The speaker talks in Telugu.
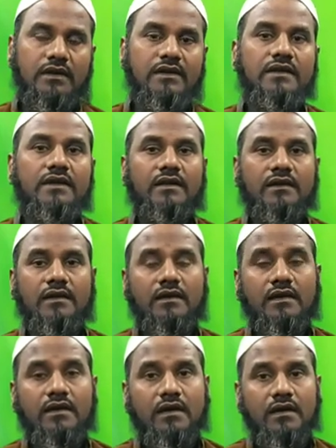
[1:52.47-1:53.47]
ఇన్ని
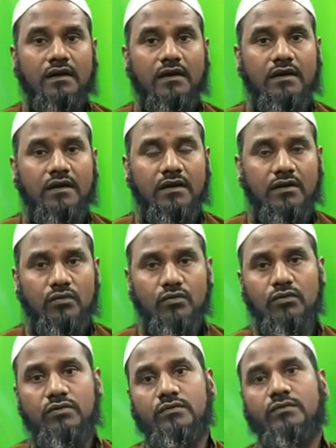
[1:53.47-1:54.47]

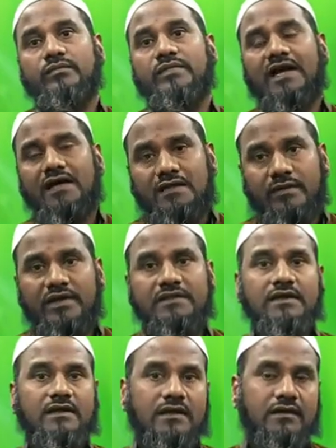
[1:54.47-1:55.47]
అఊదు బి
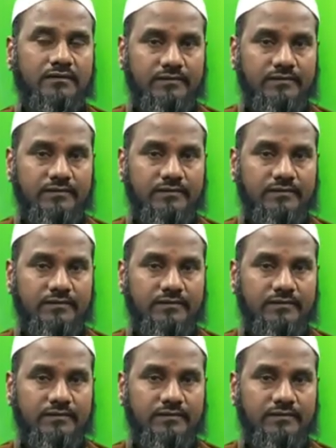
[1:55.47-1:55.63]
అజమతిక